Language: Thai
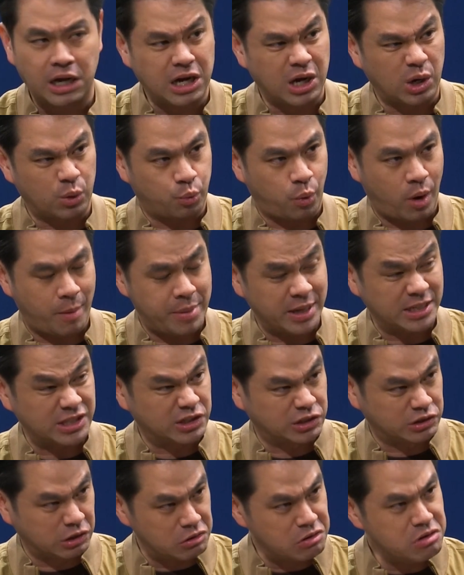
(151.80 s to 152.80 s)
ถ้าเกิดว่ามัน
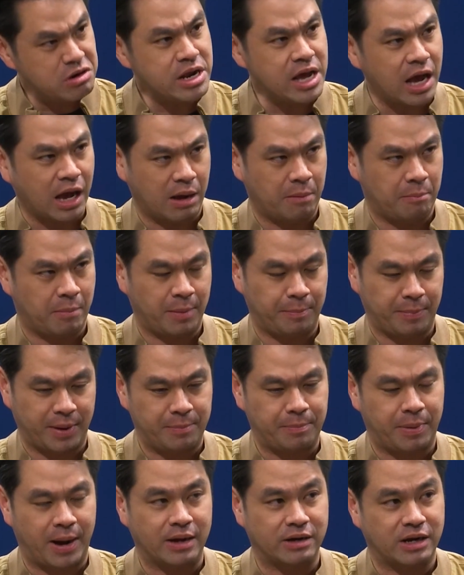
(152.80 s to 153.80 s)
ซื้อเนี่ยมันเป็
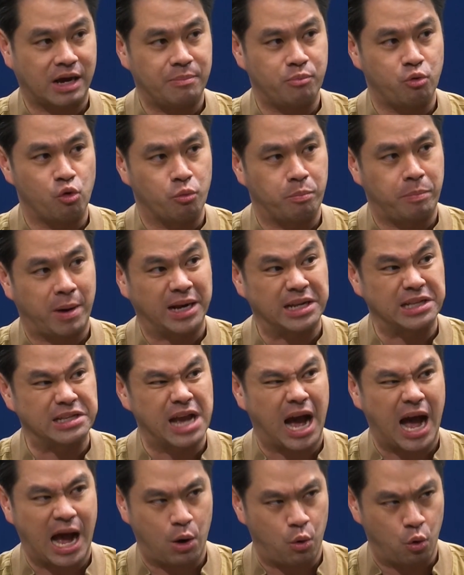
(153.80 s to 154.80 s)
นภาระผูกพัน
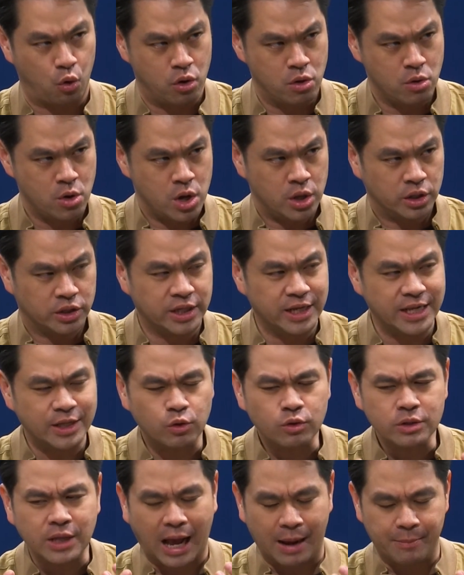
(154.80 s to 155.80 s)
ยาวทีนี้
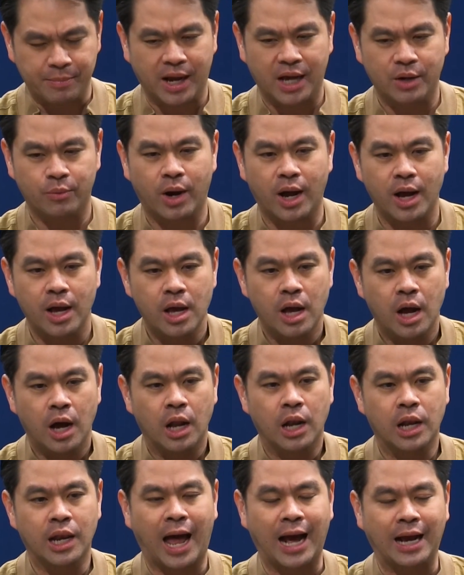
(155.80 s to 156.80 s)
ต้องถามไกลว่า
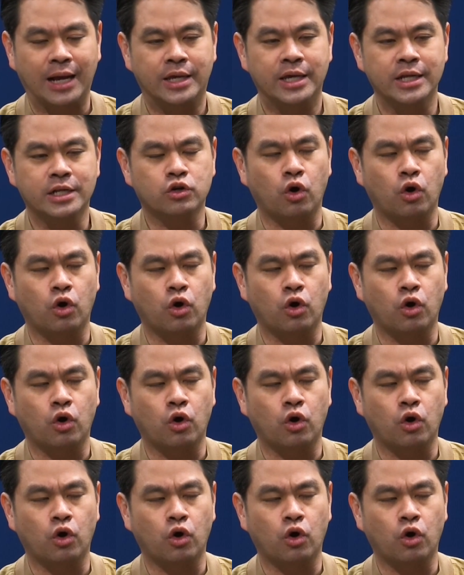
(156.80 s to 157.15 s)
หลักคิด